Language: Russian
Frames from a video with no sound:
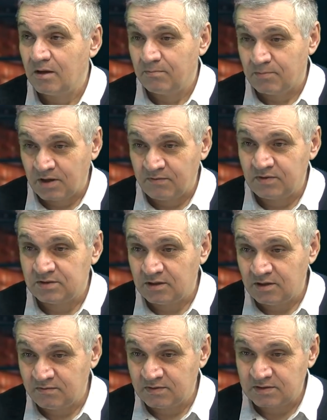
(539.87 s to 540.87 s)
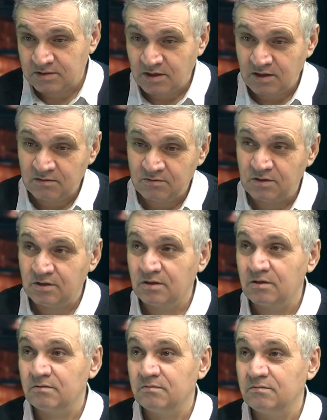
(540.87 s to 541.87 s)
Правители,
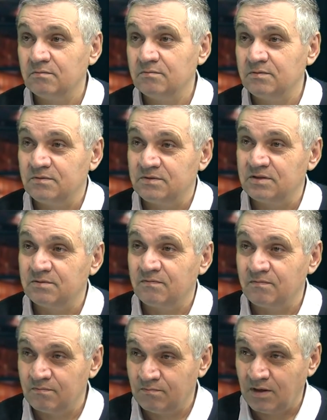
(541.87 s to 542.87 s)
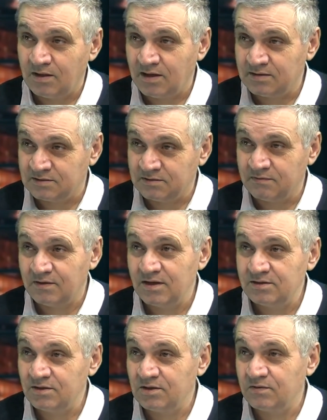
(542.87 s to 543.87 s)
выстраивая здесь балансы угу. власти, ни